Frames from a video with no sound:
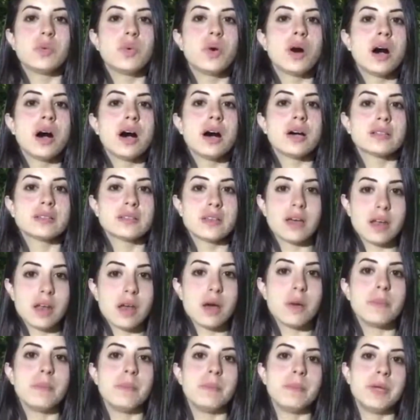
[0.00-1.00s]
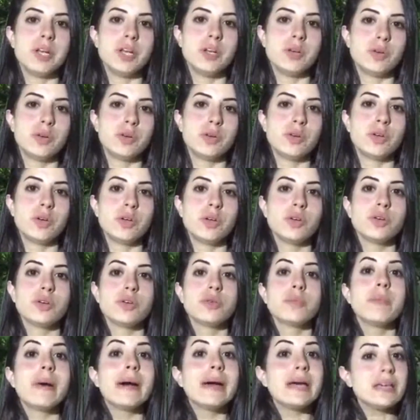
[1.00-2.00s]
وطلب منهم
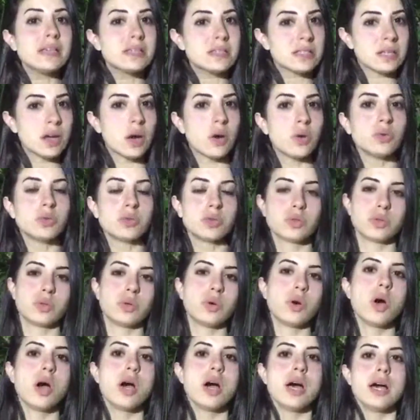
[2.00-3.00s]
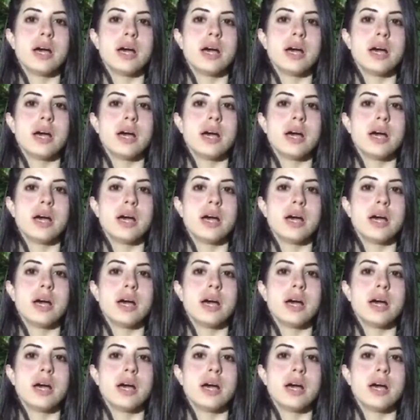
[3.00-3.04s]
أنهم ما يصوتوا